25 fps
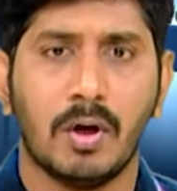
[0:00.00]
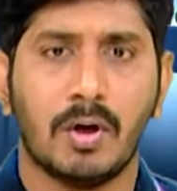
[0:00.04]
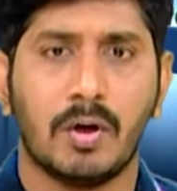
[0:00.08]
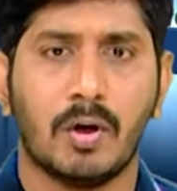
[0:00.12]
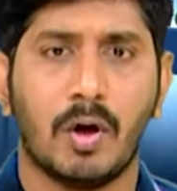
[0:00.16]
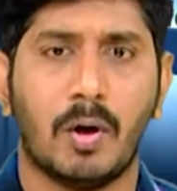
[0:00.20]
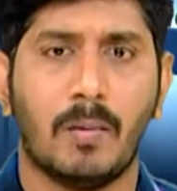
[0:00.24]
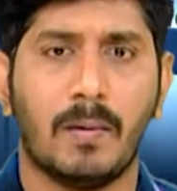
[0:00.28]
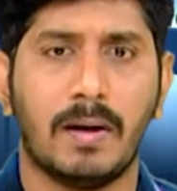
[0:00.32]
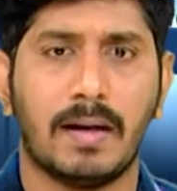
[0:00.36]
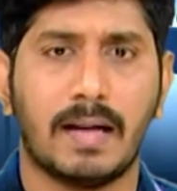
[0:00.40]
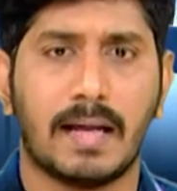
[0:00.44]

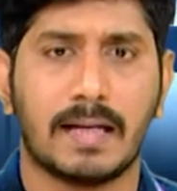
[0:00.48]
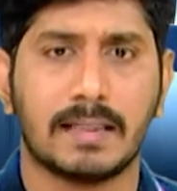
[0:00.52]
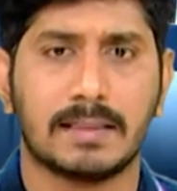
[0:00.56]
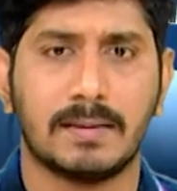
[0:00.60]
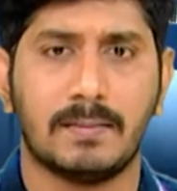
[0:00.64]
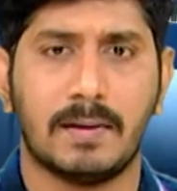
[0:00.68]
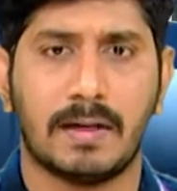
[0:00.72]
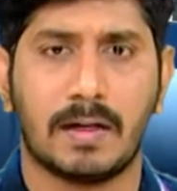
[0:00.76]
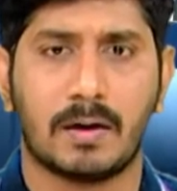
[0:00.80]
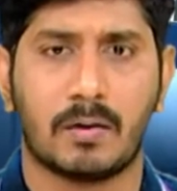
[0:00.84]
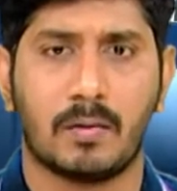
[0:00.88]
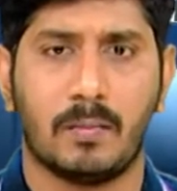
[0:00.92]
నోమల్
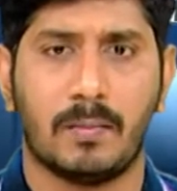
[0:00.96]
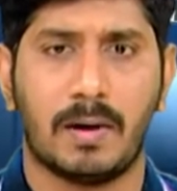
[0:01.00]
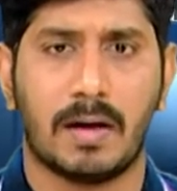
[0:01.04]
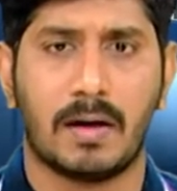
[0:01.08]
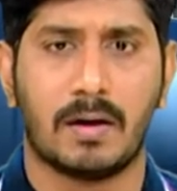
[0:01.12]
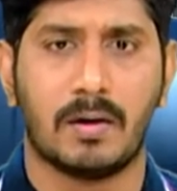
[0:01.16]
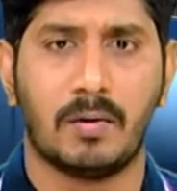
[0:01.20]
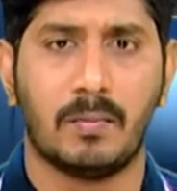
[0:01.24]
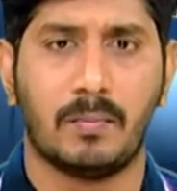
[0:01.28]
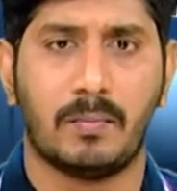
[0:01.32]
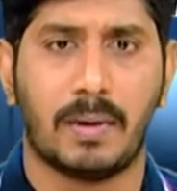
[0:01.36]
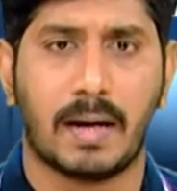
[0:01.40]
నరసింహయ్య
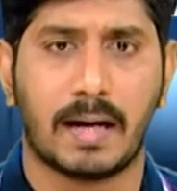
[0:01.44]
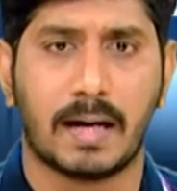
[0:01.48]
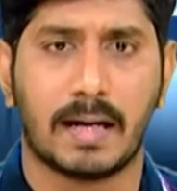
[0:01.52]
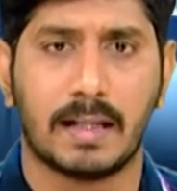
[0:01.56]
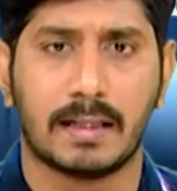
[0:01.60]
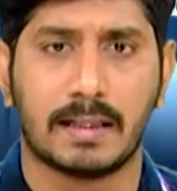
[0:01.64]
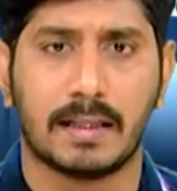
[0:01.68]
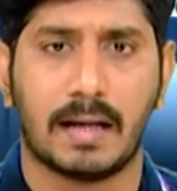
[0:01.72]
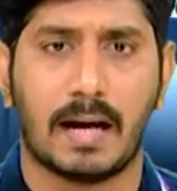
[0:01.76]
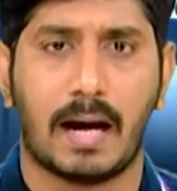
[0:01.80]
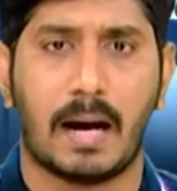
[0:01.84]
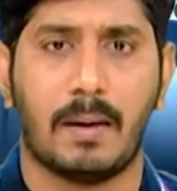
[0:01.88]
కుమారుడు
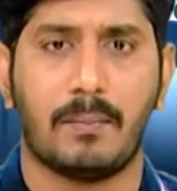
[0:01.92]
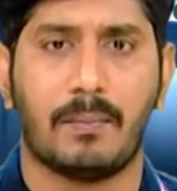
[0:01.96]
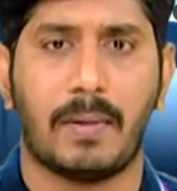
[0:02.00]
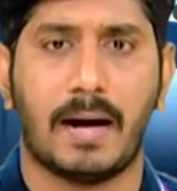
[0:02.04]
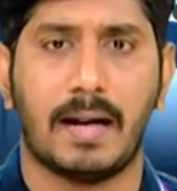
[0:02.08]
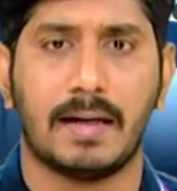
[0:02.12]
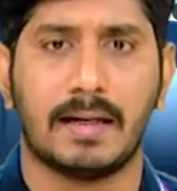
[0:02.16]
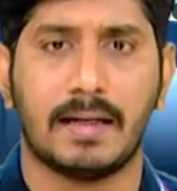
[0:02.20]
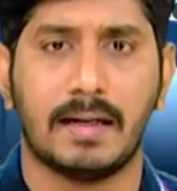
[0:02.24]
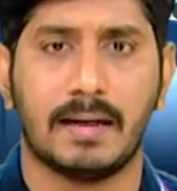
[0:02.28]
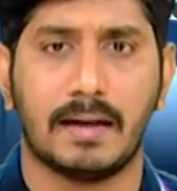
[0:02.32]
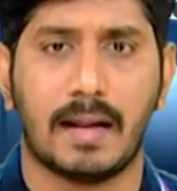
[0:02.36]
భగత్ ఆ పార్టీ